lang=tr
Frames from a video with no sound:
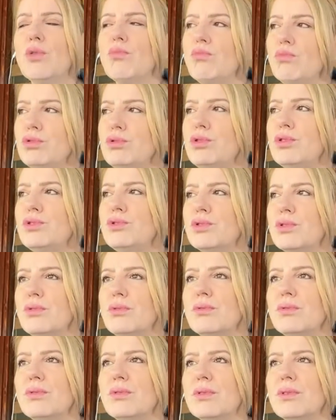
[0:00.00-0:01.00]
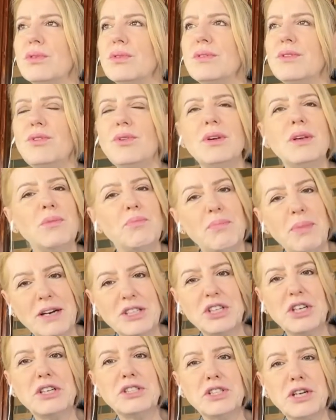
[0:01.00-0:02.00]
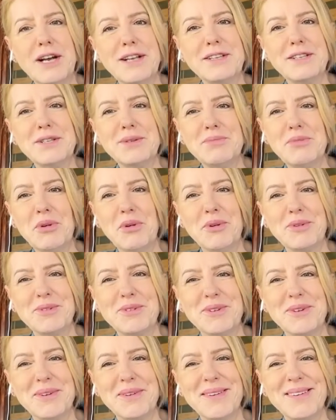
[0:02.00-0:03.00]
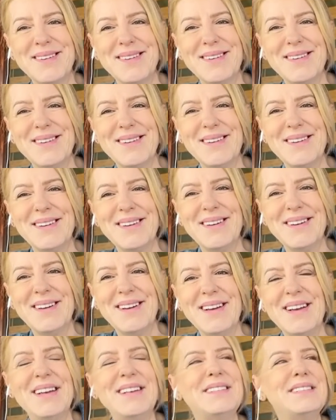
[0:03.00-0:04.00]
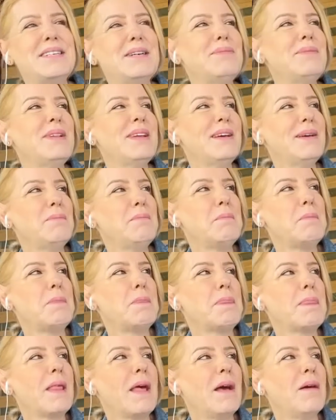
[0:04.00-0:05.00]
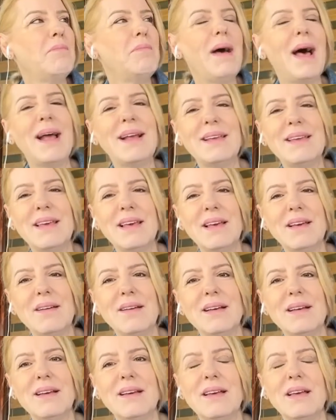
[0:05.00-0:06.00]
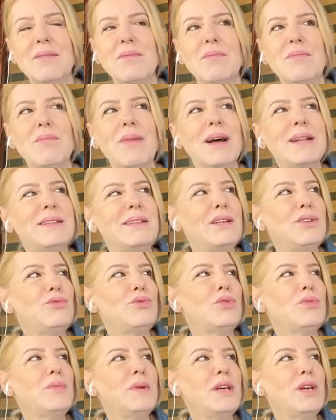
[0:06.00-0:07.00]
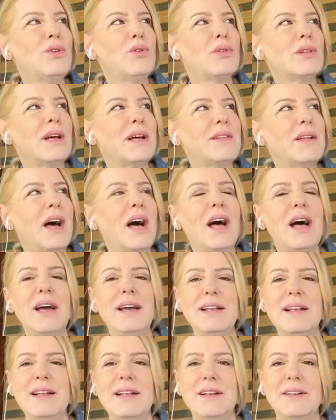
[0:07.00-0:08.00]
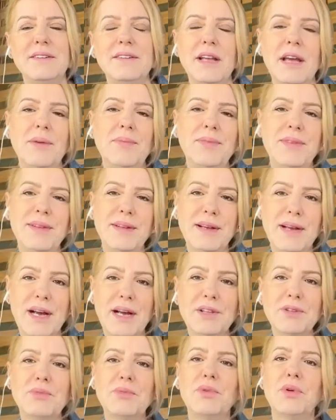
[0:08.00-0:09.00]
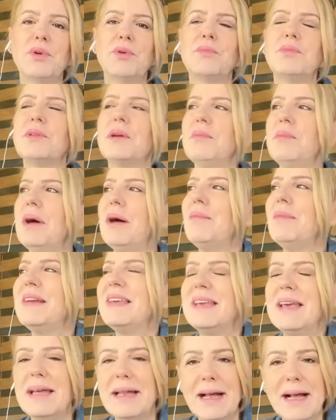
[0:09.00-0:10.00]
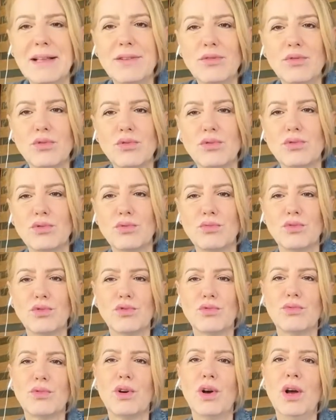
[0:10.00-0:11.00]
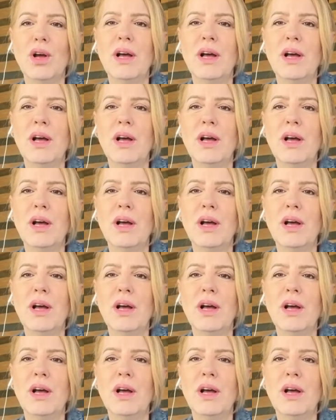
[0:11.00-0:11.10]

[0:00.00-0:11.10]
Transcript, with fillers: Bu çocuk diyor ki başka şansım yoktu. Şimdi belki maddi durumu iyi olan ailelerin hepsini katmıyorum tabii ama genel sorunumuz bu.